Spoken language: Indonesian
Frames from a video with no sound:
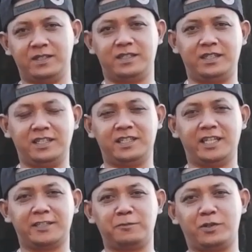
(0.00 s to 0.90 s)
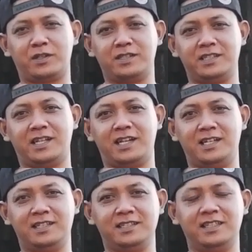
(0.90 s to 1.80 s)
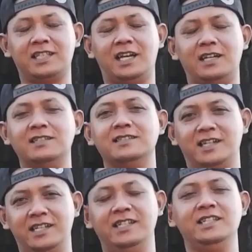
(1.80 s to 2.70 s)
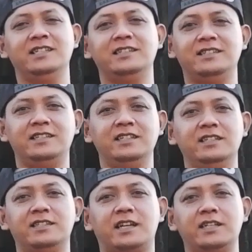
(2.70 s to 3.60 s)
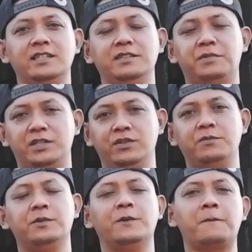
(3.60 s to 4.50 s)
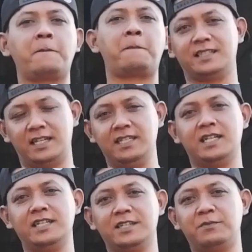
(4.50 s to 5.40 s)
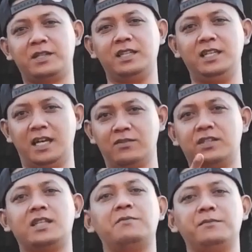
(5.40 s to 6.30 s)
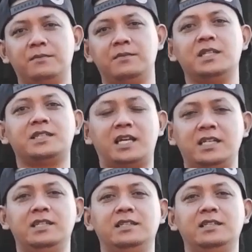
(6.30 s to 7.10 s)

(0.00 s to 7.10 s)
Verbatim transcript: sedikit eksplor sejarah kita hari ini di Candi Banyunibo. Candi-candi seperti ini harus tetap lestari.